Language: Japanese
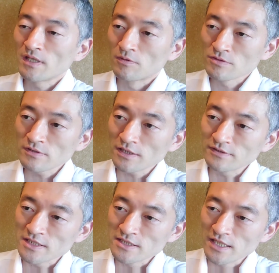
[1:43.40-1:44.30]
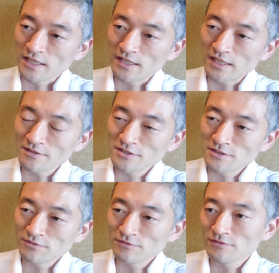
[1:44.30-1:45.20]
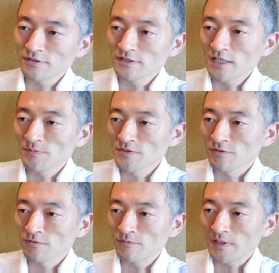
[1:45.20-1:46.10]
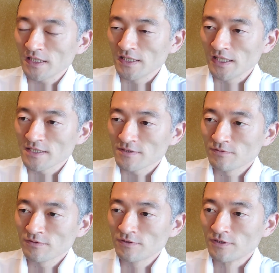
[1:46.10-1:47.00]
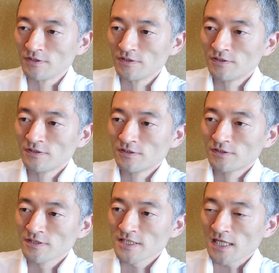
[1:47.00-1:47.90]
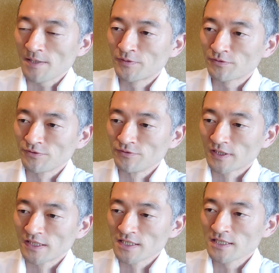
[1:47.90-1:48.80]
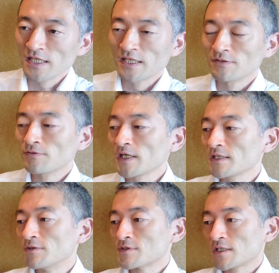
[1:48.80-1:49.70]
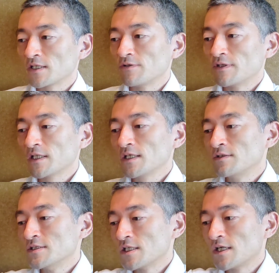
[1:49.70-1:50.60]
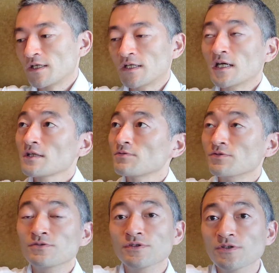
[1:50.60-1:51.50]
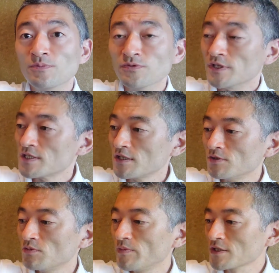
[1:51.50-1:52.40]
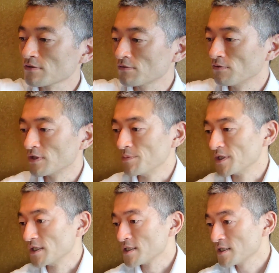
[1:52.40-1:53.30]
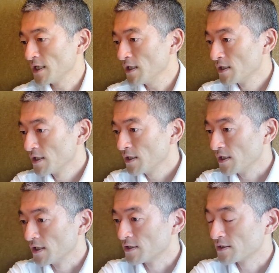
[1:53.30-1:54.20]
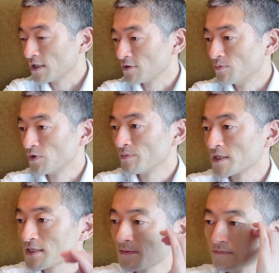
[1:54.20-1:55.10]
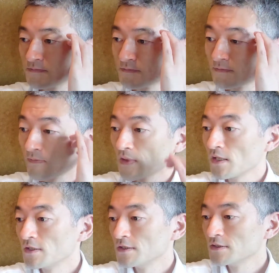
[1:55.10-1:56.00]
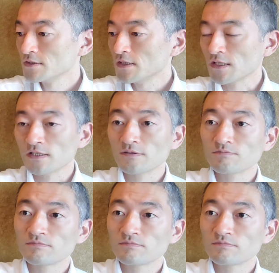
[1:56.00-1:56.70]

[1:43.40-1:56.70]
まあ、おそらくですね、辛口と言ってもそこまでね、すごくシャープというかですね、ドライなお酒ではないんじゃないかなというふうに思うんですけども、まあ、ちょっと飲んでみてですね、えー、いきたいと思います。はい。